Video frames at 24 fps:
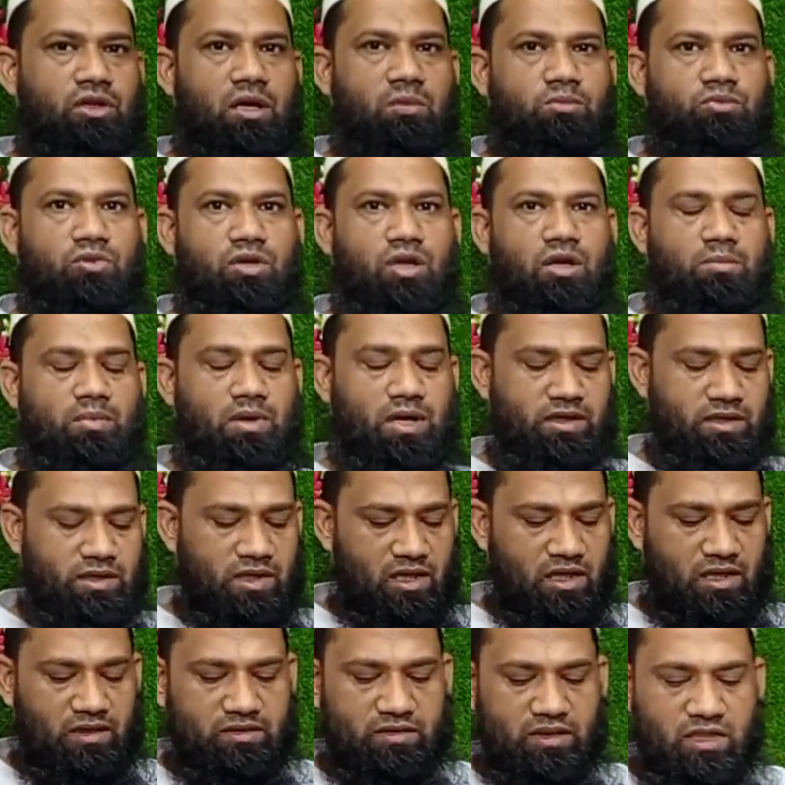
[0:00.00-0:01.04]
তো আপুরা ভাইয়ার
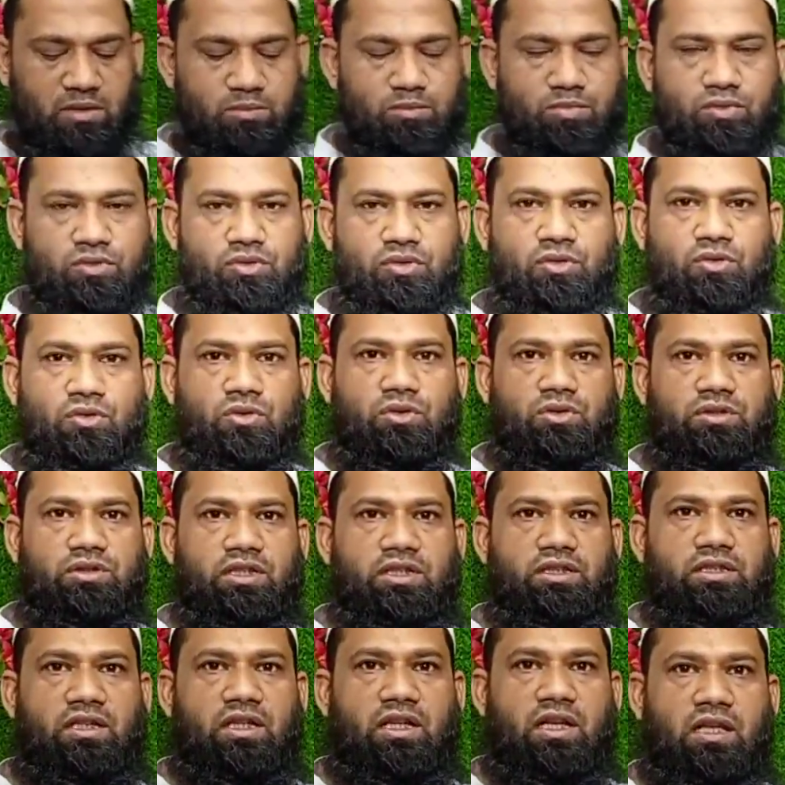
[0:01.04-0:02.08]
আজকে এই পর্যন্ত যে
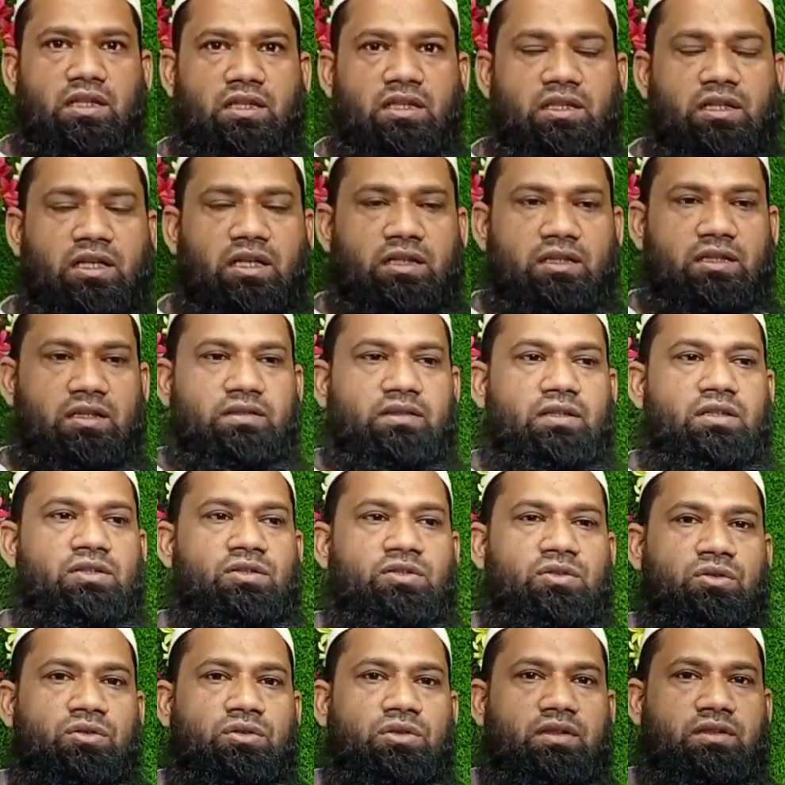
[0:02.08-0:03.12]
যেখান থেকে দেখতেছেন
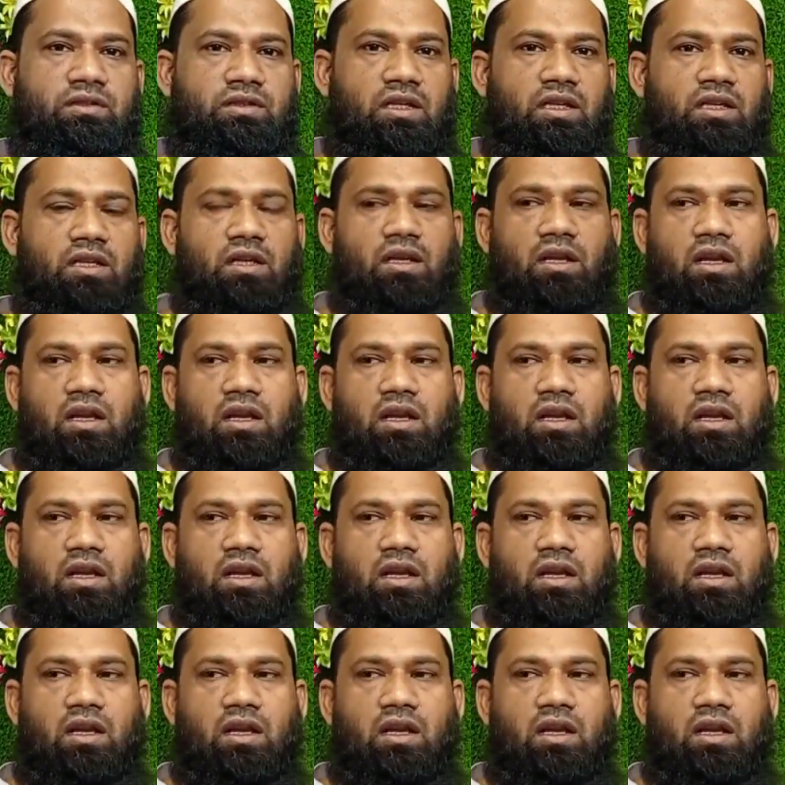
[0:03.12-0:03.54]
শুনতেছেন